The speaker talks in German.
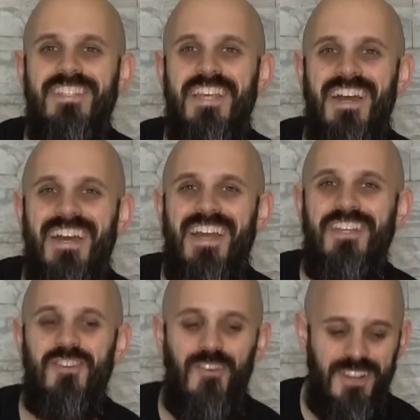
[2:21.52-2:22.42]
sehr
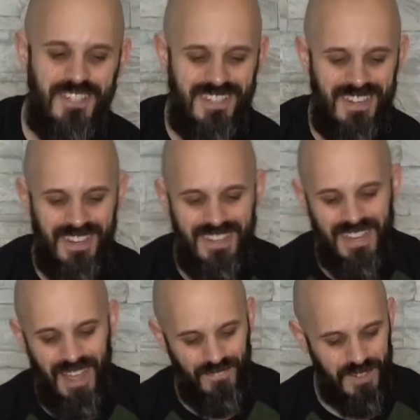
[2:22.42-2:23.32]
enttäuschend.
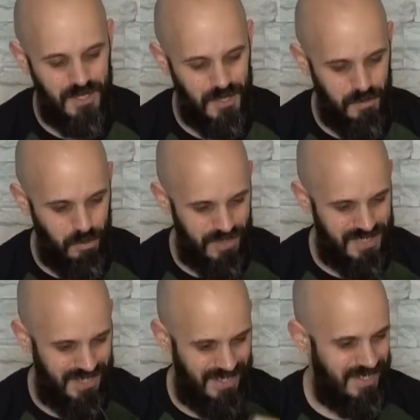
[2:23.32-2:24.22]
Da hat man
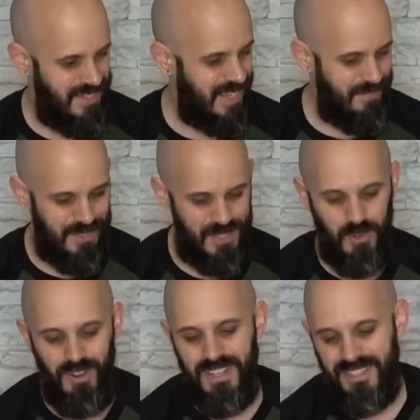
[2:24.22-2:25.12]
Geburtstag, kriegt was
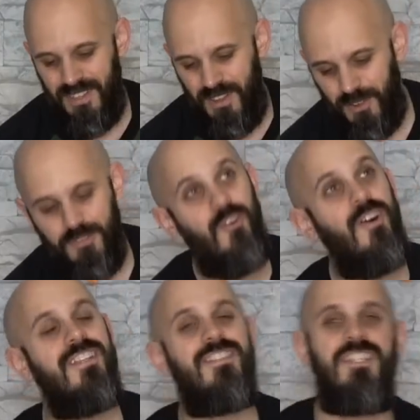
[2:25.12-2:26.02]
Tolles und
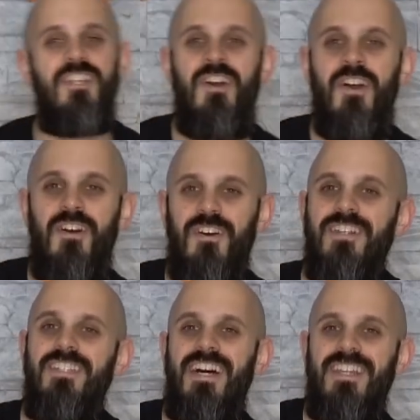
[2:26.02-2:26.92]
freut sich
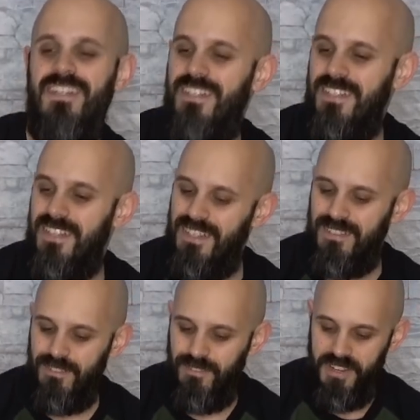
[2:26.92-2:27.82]
und dann äh,
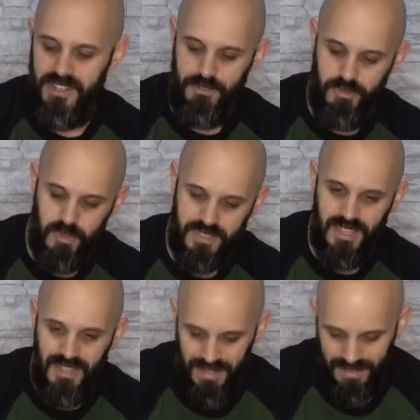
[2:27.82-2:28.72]
fehlt der Fuß.
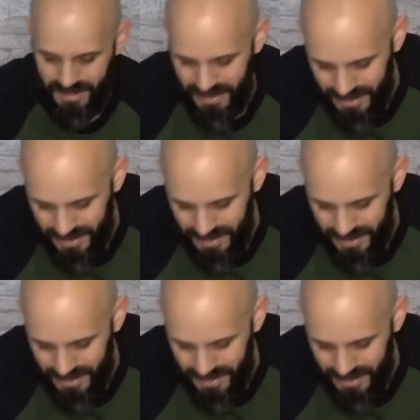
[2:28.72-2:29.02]
Das